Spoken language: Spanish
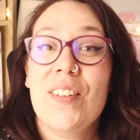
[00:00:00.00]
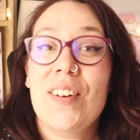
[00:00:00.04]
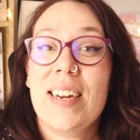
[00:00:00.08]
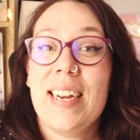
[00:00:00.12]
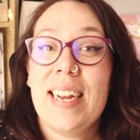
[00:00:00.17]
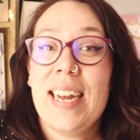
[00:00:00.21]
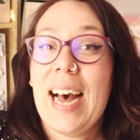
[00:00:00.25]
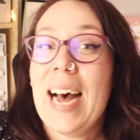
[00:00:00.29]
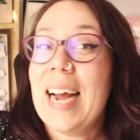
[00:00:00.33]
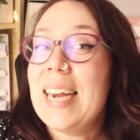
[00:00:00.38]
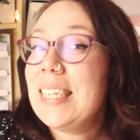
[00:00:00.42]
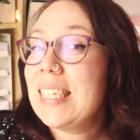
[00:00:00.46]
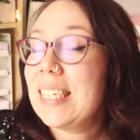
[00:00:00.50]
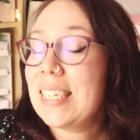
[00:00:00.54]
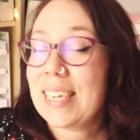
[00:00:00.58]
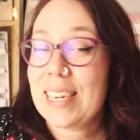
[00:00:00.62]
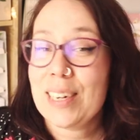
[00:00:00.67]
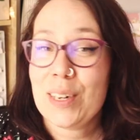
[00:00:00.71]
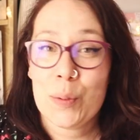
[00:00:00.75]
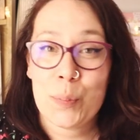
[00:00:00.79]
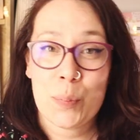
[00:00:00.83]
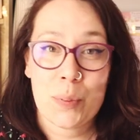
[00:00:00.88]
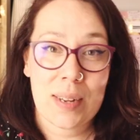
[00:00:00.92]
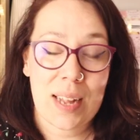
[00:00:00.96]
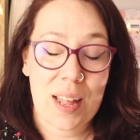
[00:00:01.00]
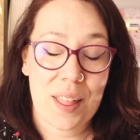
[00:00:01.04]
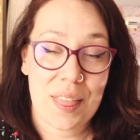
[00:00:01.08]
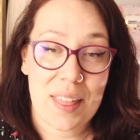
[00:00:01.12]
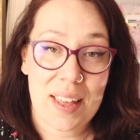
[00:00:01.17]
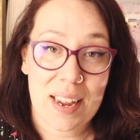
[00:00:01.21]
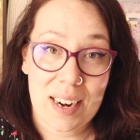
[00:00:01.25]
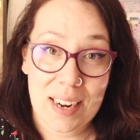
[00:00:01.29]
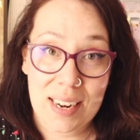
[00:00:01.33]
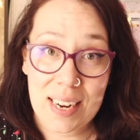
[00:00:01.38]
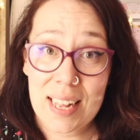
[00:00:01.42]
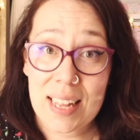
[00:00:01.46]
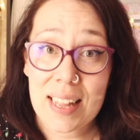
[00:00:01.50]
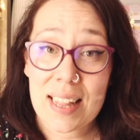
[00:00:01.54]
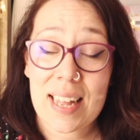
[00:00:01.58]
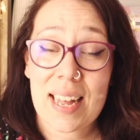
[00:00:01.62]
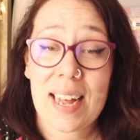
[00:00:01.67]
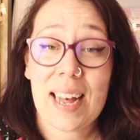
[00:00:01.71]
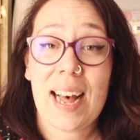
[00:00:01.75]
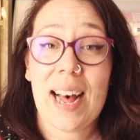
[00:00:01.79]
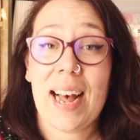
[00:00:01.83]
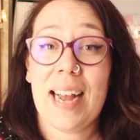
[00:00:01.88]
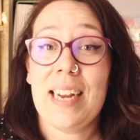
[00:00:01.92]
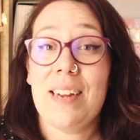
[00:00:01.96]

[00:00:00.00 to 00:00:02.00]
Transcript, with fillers: porque ahí sí que no puedo hacer nada.